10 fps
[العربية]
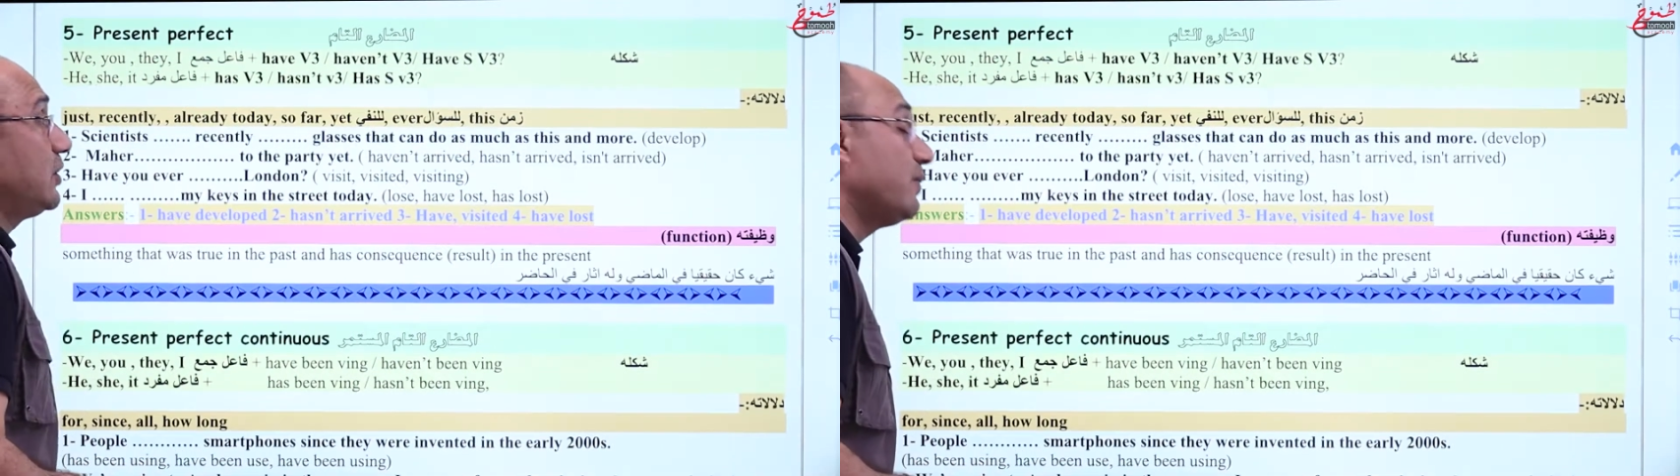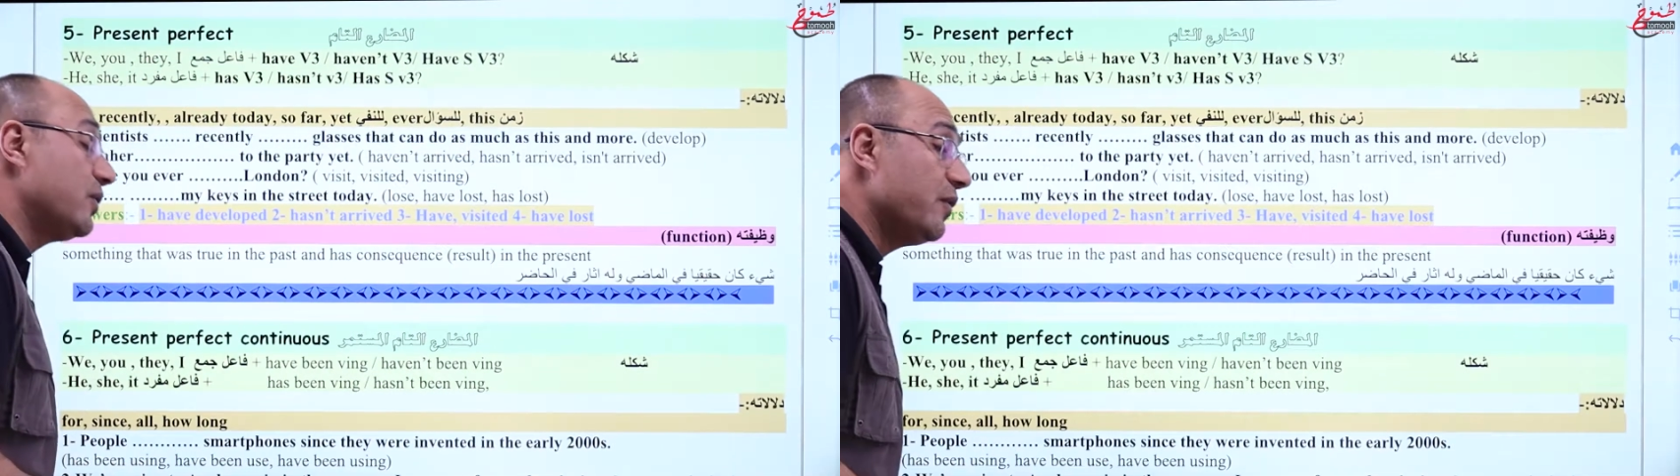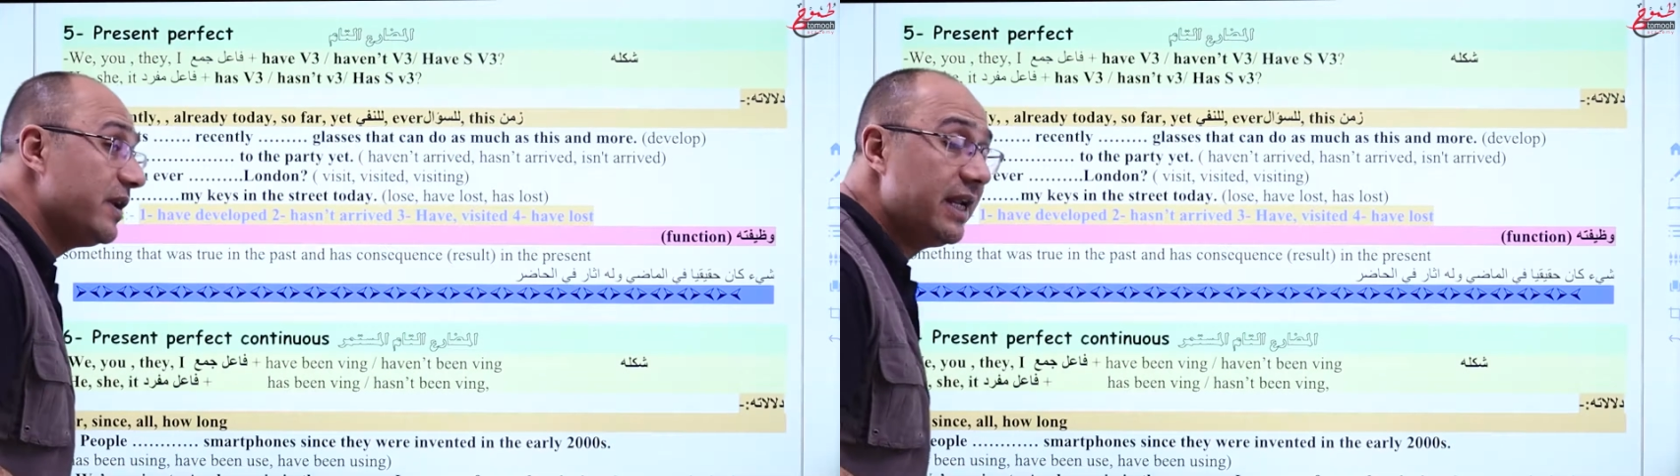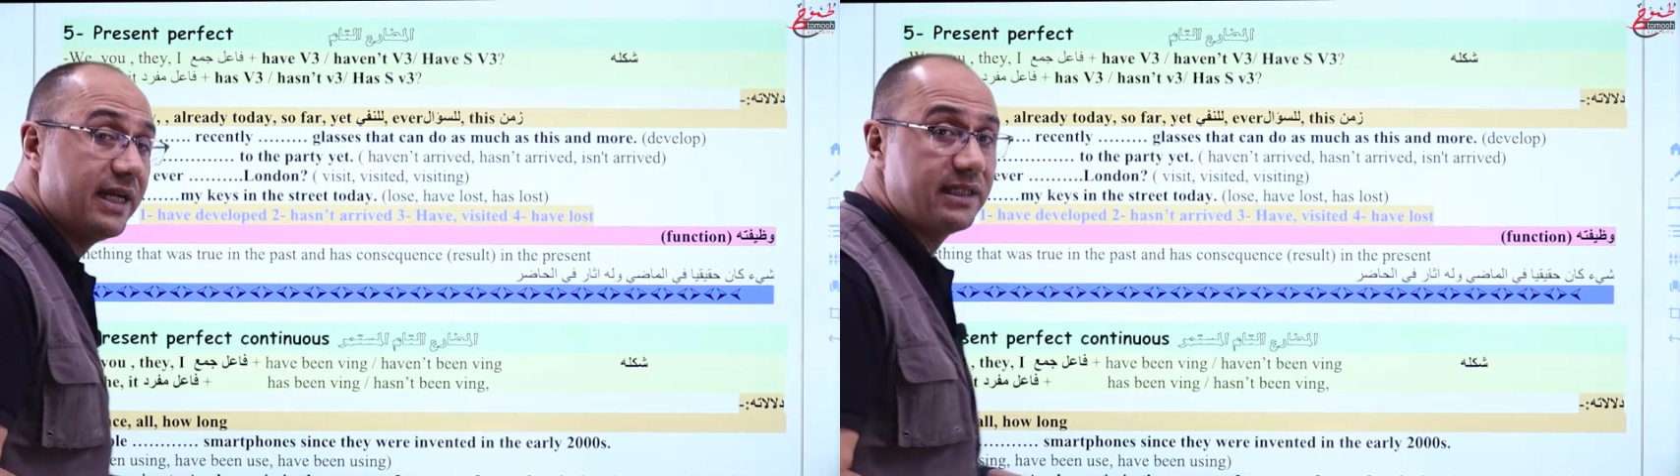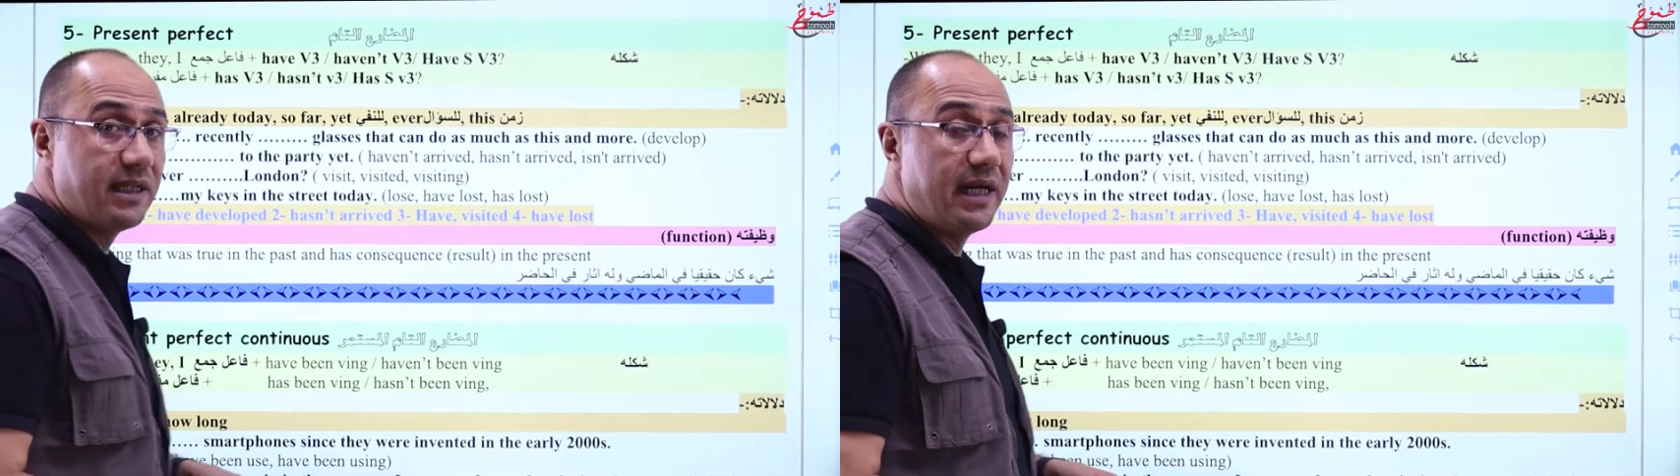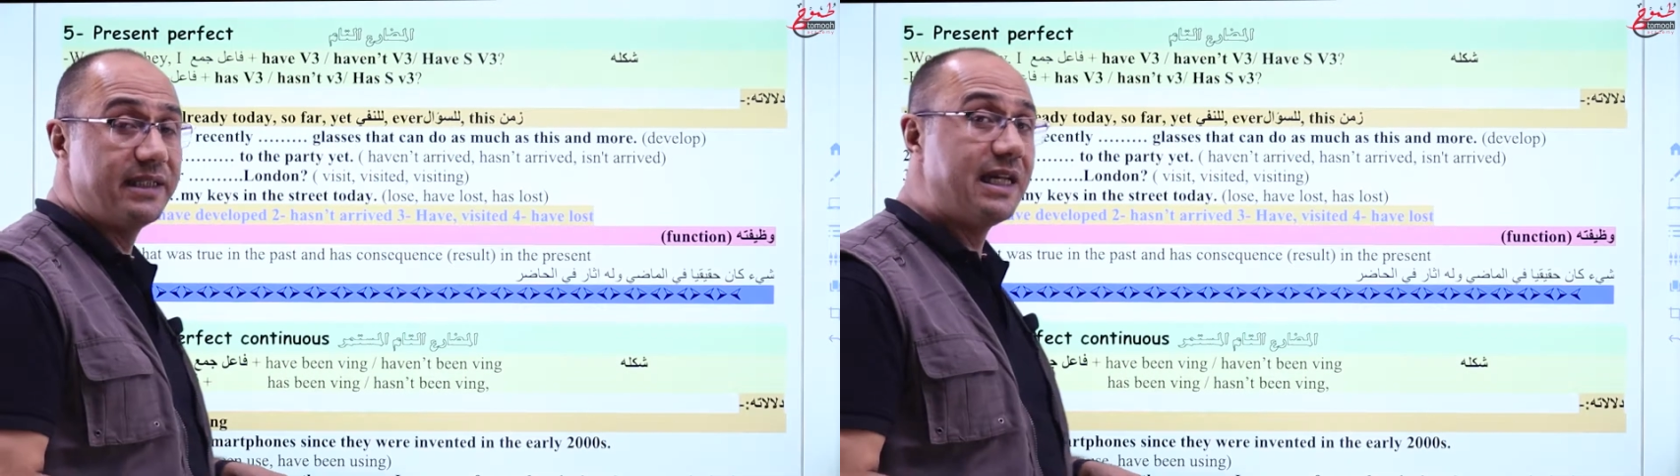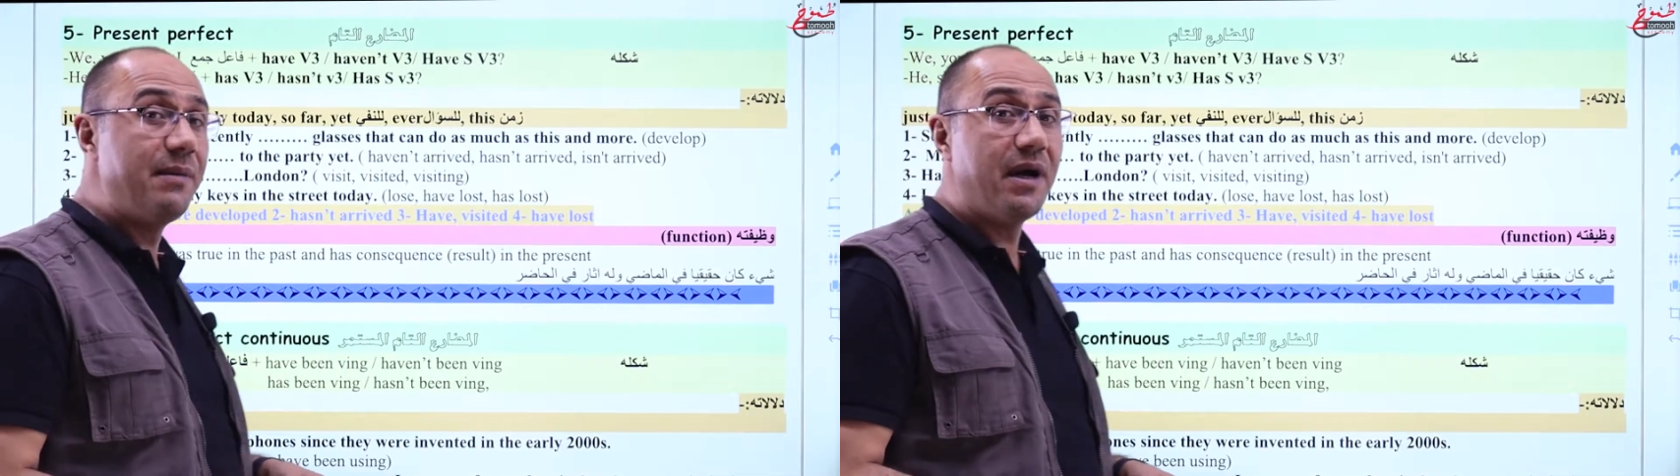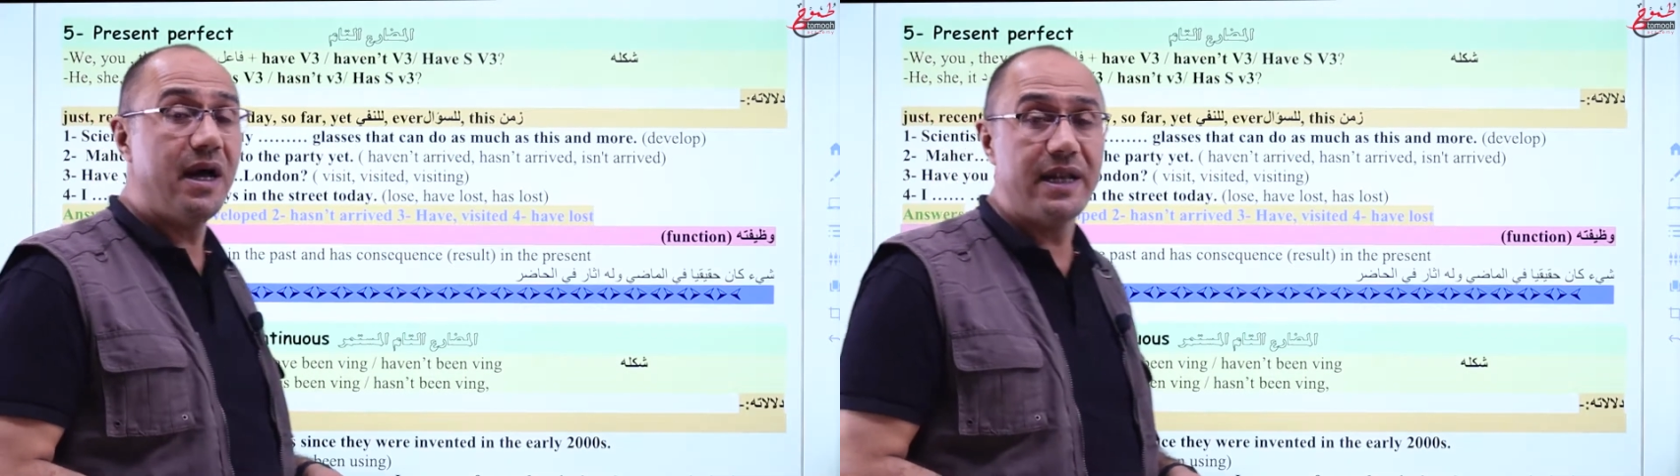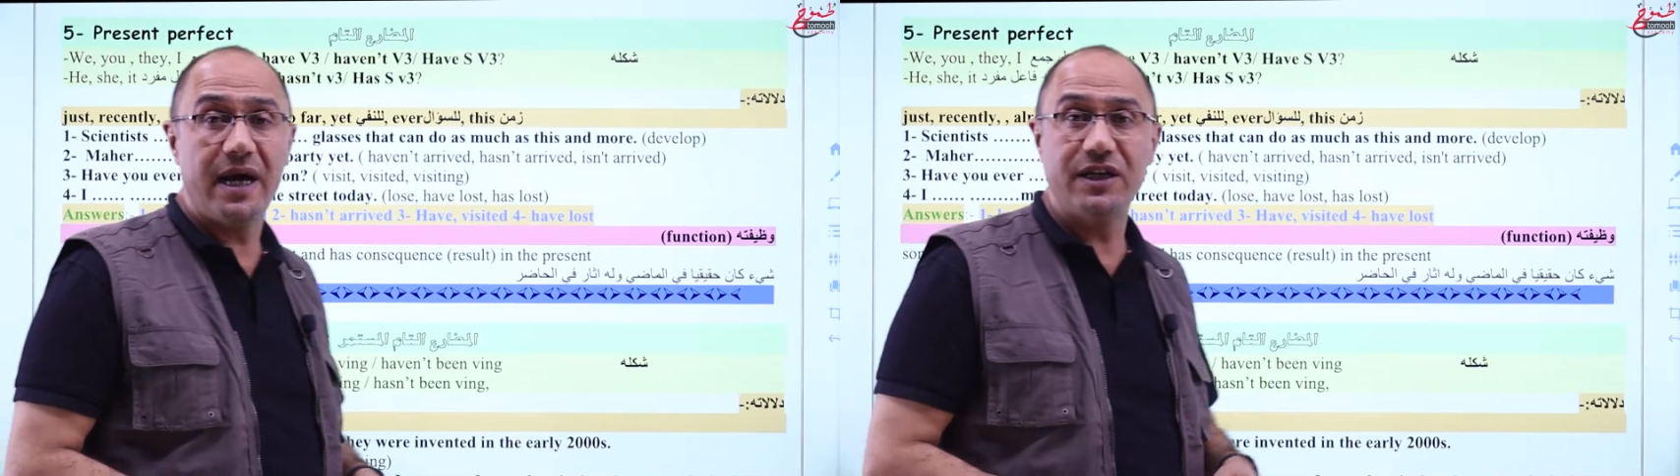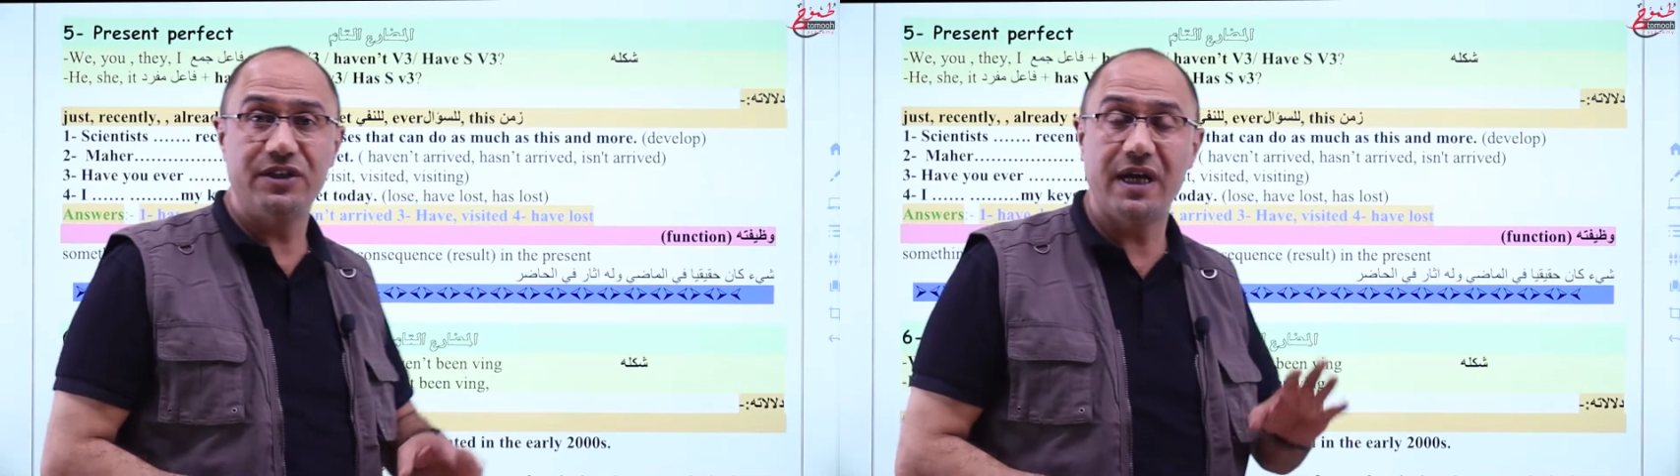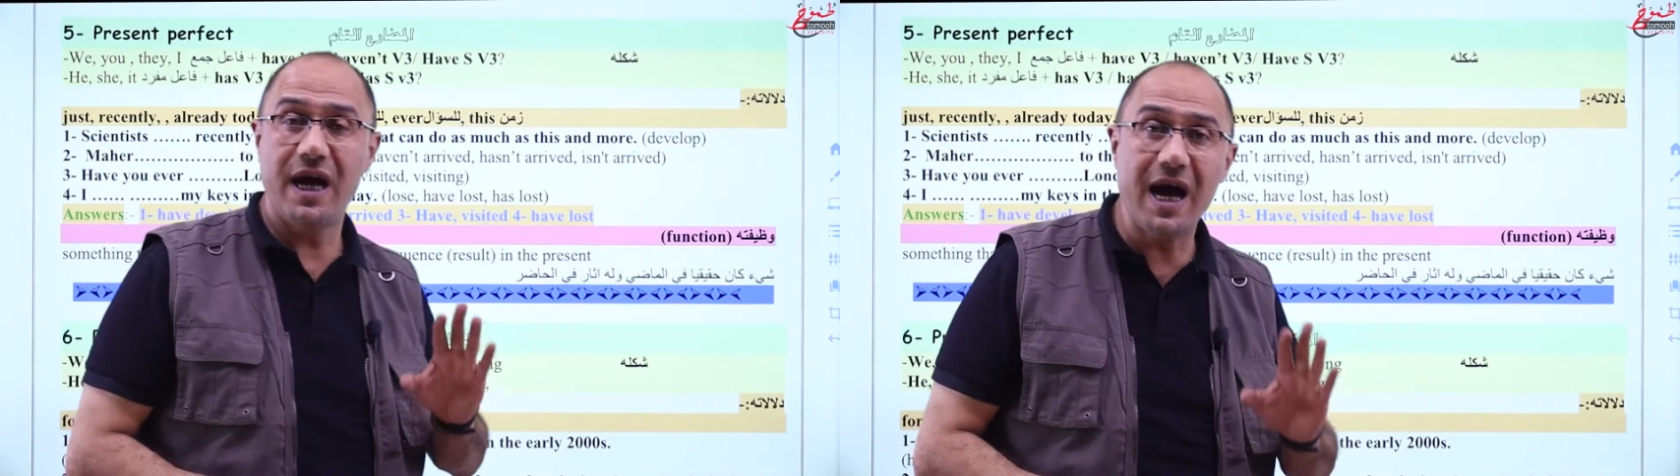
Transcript: شفتوا في الحصة السابقة ناقشنا